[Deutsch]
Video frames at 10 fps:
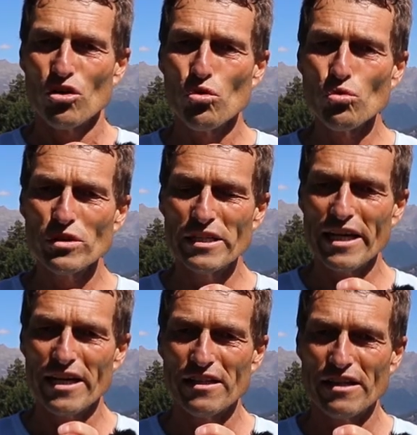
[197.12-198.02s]

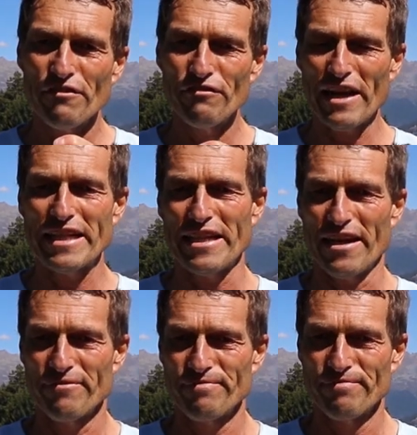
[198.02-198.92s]
Gute Fette,
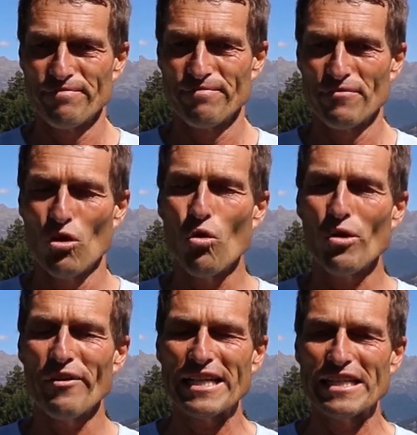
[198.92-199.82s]

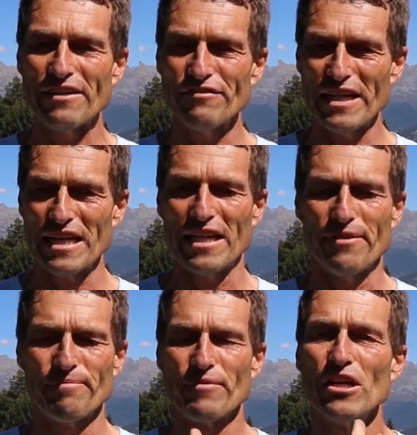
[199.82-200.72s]
hochwertige Fette,
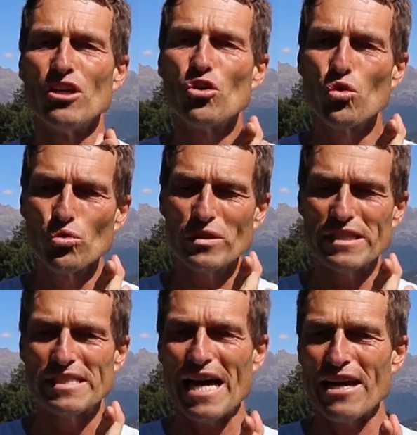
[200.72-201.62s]

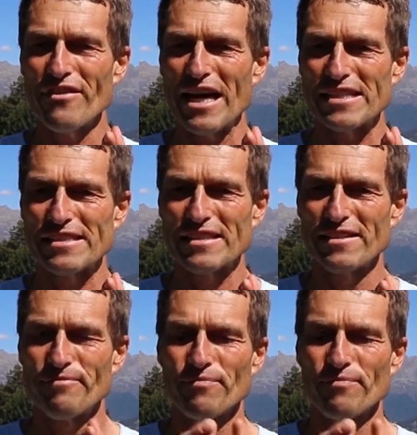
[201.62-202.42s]
gutes Eiweiß,